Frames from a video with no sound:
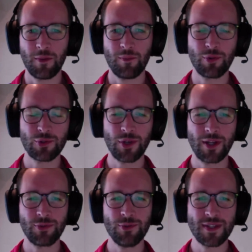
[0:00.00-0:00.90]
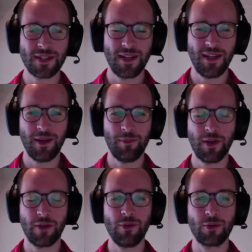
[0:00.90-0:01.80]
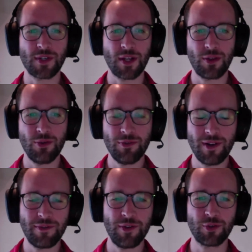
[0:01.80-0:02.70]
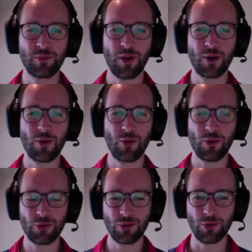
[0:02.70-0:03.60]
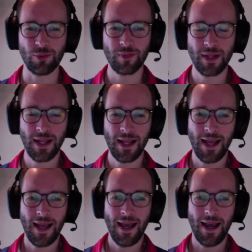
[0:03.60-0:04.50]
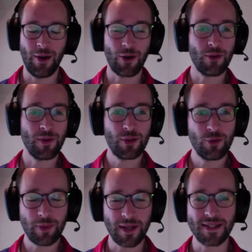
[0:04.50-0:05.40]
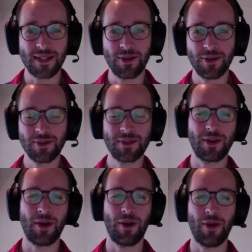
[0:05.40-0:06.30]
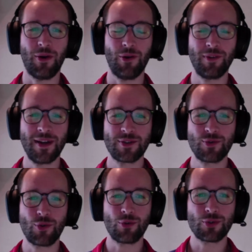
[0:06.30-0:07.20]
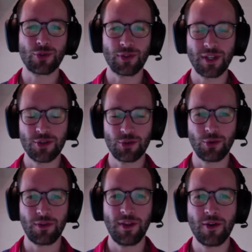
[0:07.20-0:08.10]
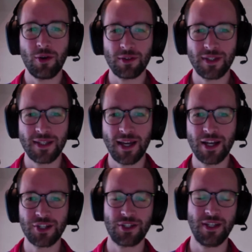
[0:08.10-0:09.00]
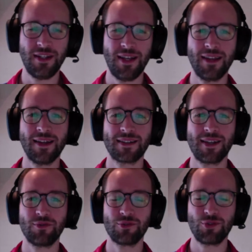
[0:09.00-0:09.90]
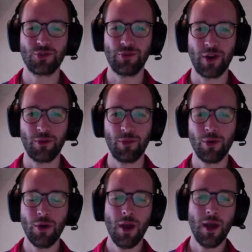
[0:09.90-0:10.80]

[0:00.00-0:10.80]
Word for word: Bonjour à tous et bienvenue dans cette nouvelle vidéo de blog au dodo. Alors comme les deux précédentes, euh, on va se concentrer sur le décortiquage des dernières annonces du gouvernement